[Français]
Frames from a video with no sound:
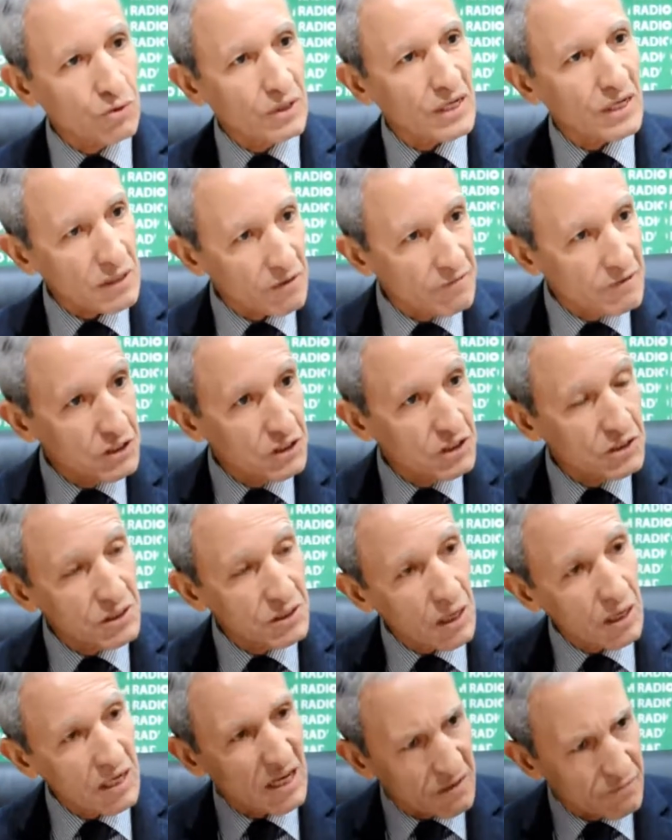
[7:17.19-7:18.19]

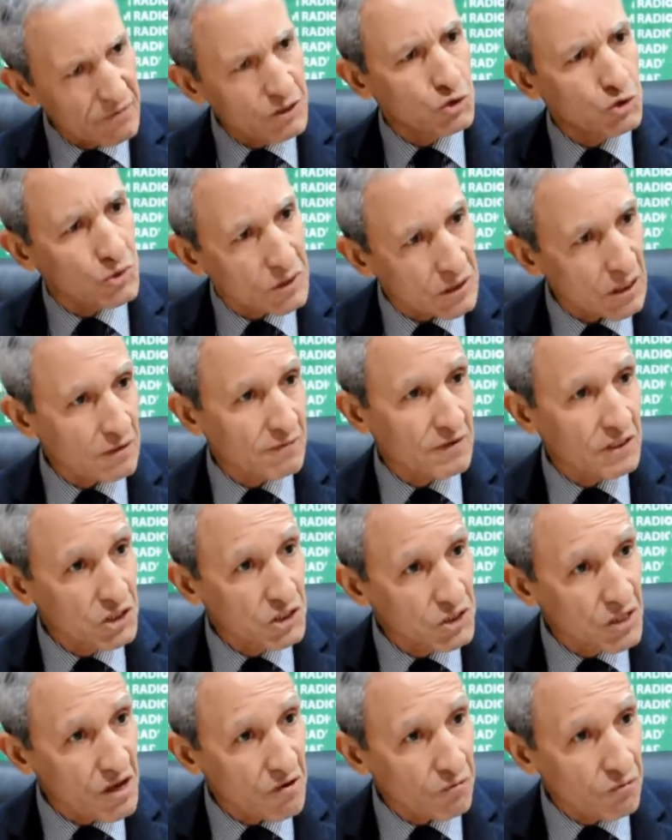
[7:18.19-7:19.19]

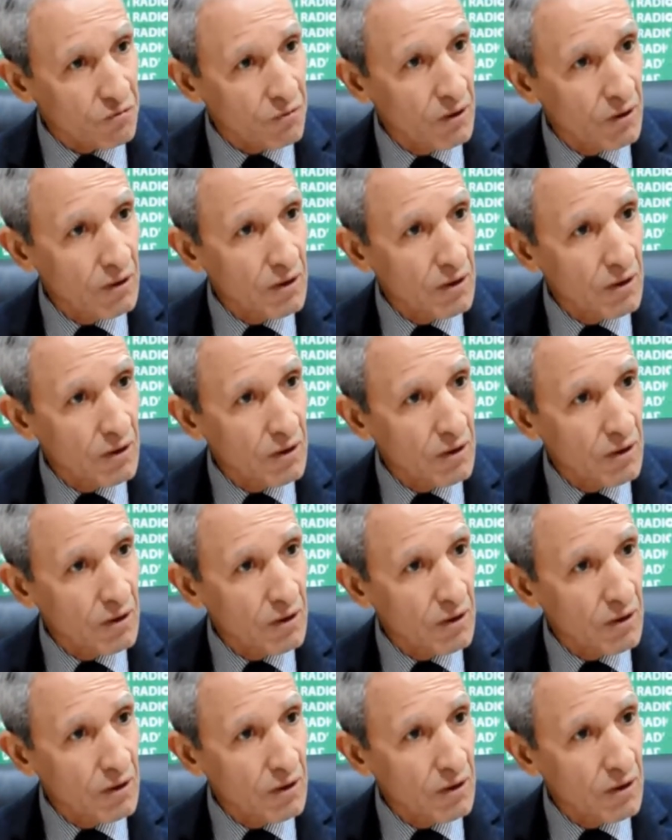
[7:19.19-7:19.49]
98-99.